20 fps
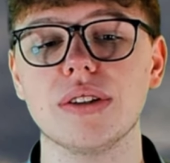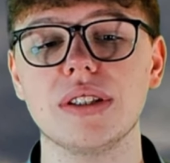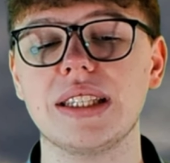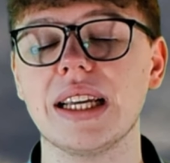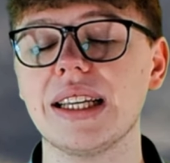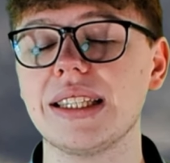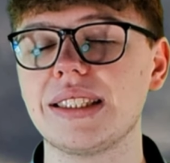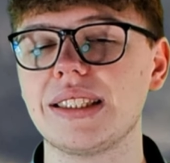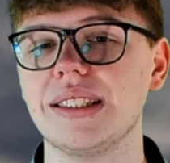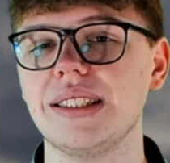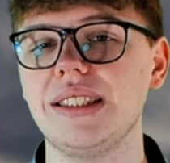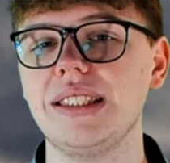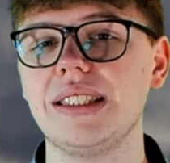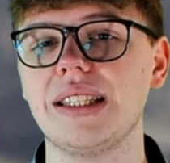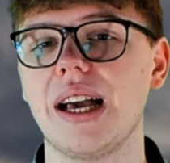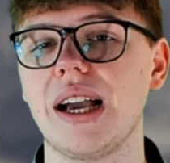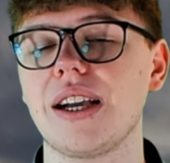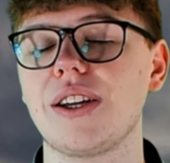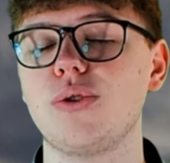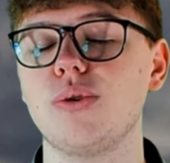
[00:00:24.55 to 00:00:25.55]
Und das
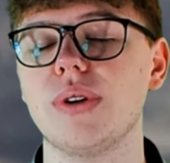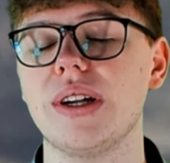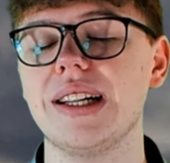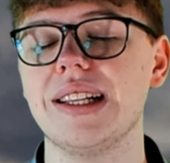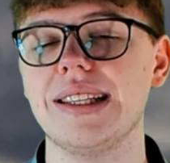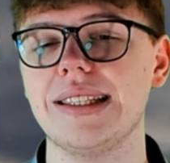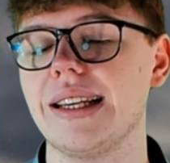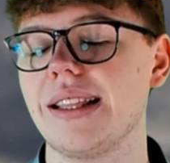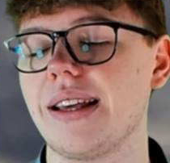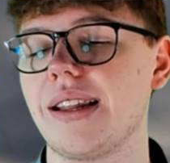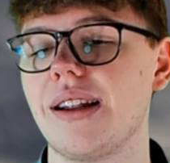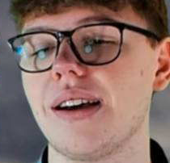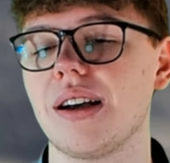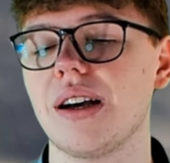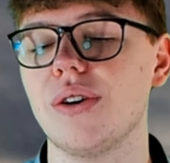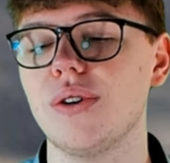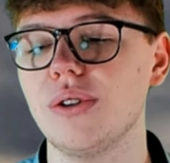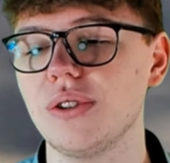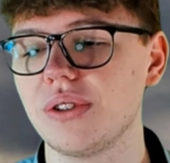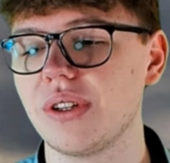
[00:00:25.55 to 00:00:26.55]
sieht aktuell sehr danach
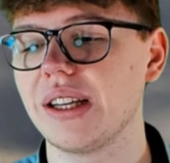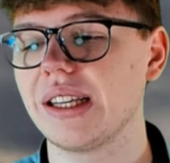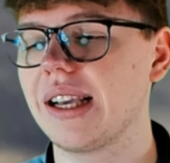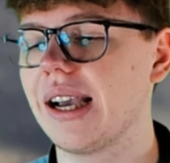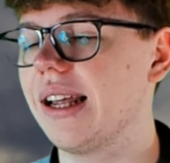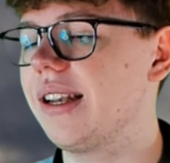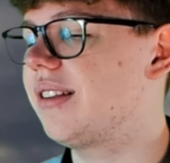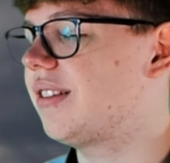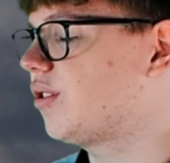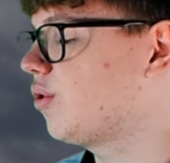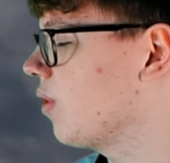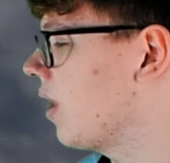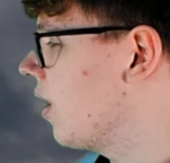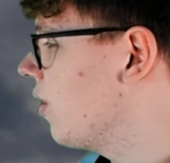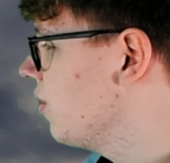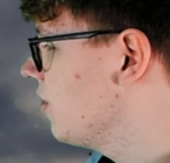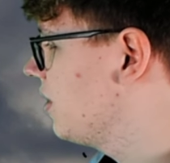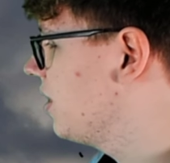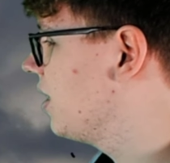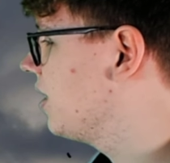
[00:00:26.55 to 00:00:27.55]
aus. Und dann kann es so
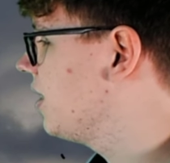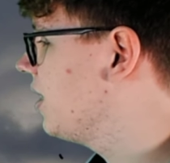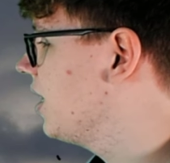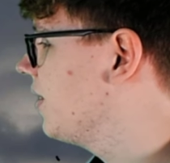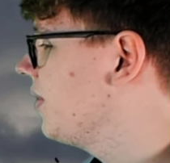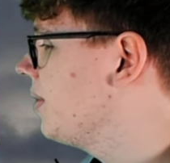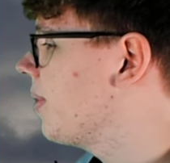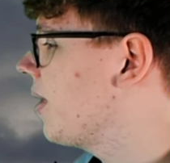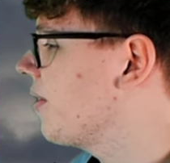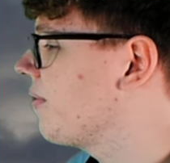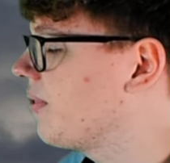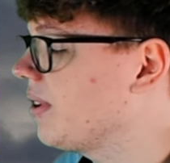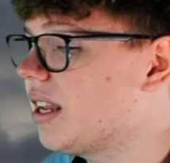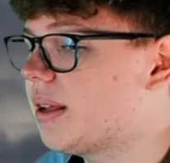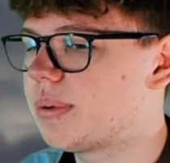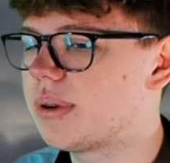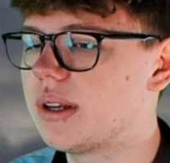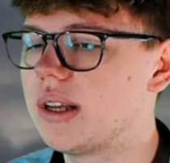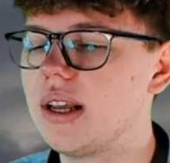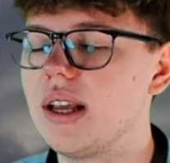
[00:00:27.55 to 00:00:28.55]
aussehen hier wie bei
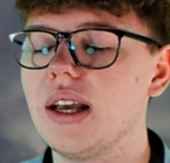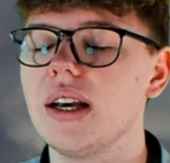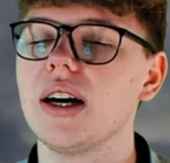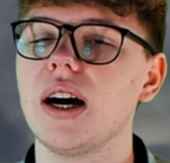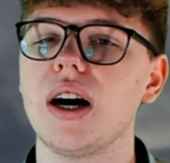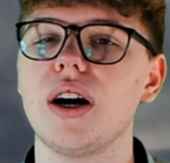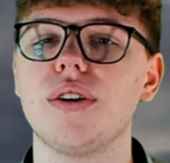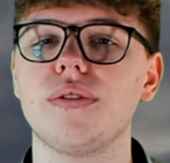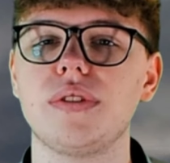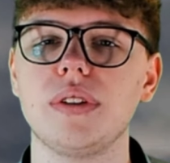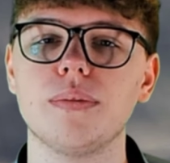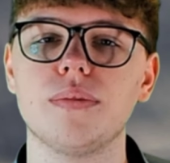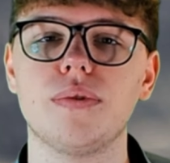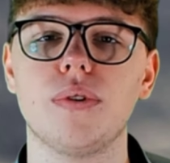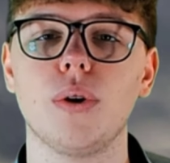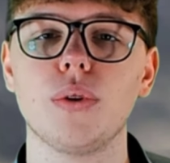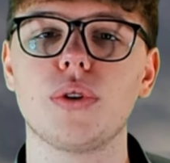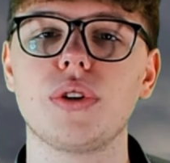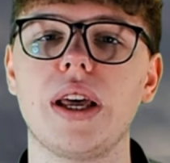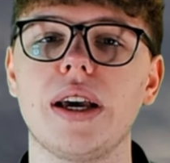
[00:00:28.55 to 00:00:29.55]
Philipp auf dem
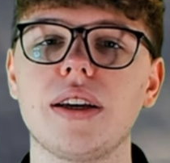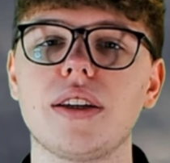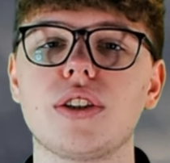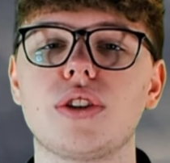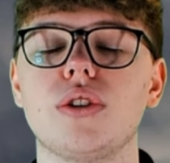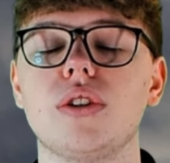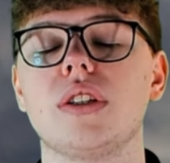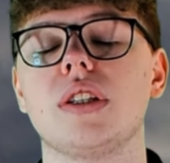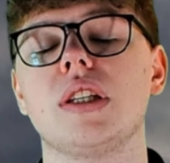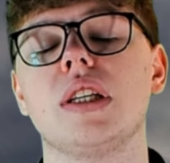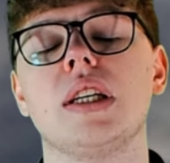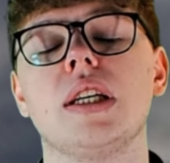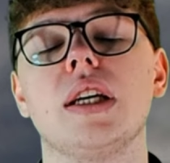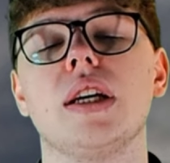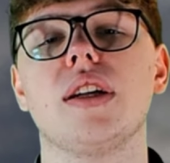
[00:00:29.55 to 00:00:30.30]
Foto. Dankeschön.